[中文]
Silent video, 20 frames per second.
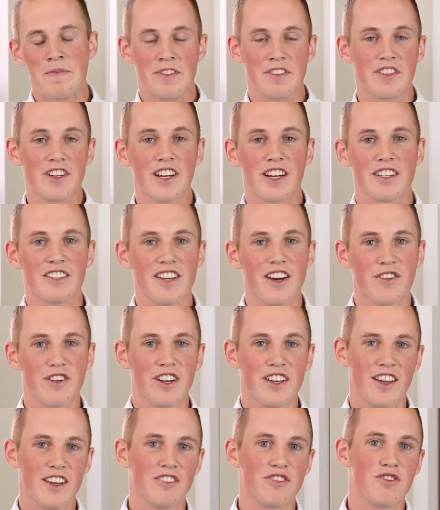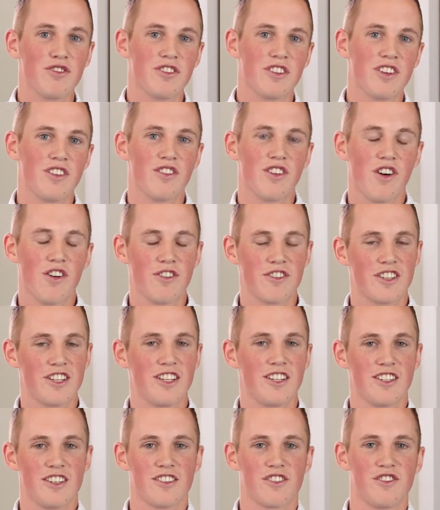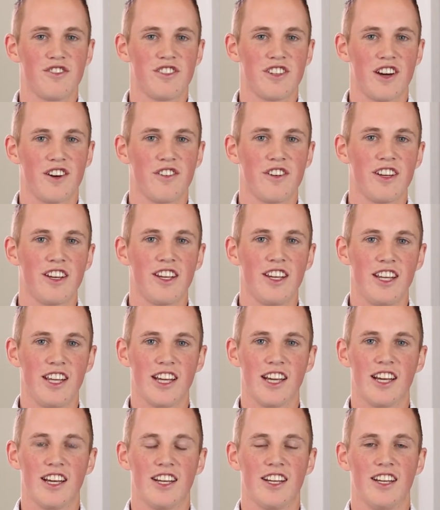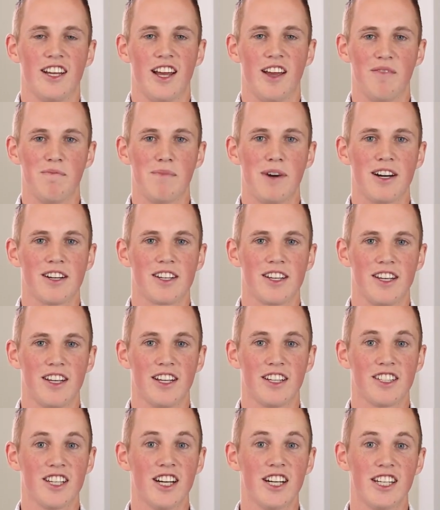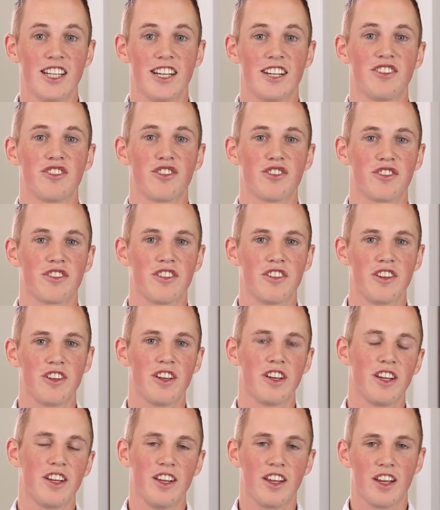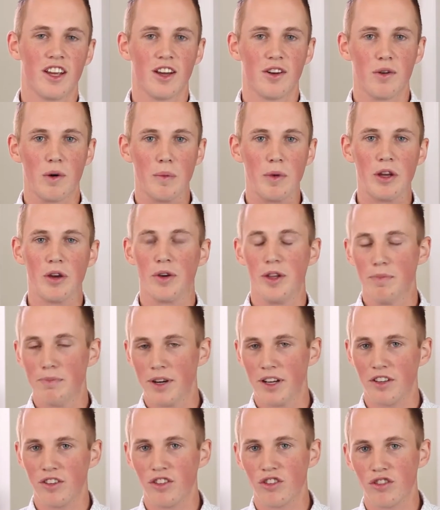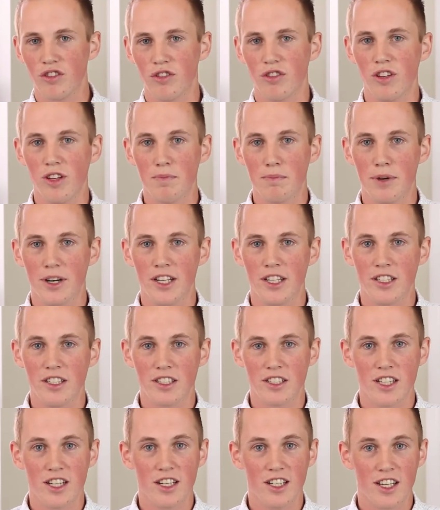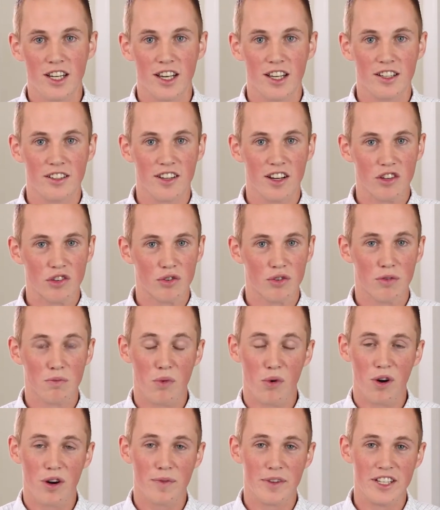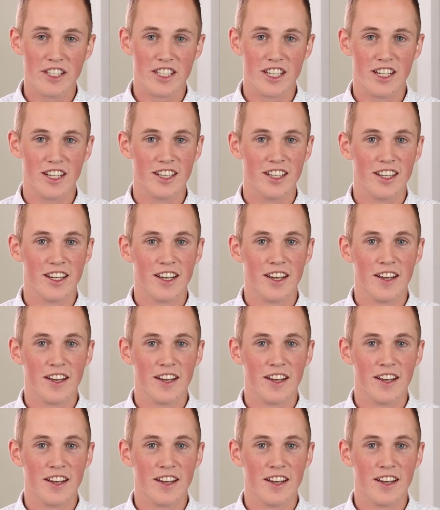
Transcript: 这个教会，耶稣基督后期圣徒教会的一个很棒的一个特点，就是我们有一本书，一本经典叫做《摩尔门经》。